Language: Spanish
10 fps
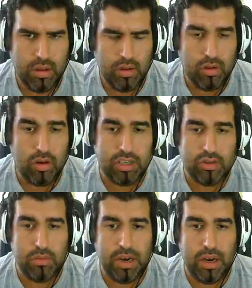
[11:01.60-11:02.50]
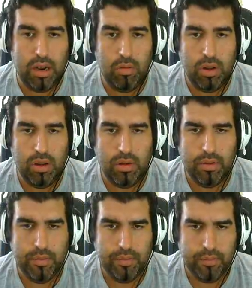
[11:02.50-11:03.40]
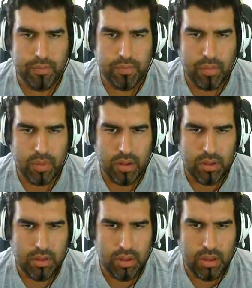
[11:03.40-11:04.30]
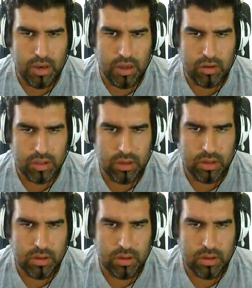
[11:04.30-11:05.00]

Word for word: No quiero que se duerma en el agua. Ni de lejos, ¿eh?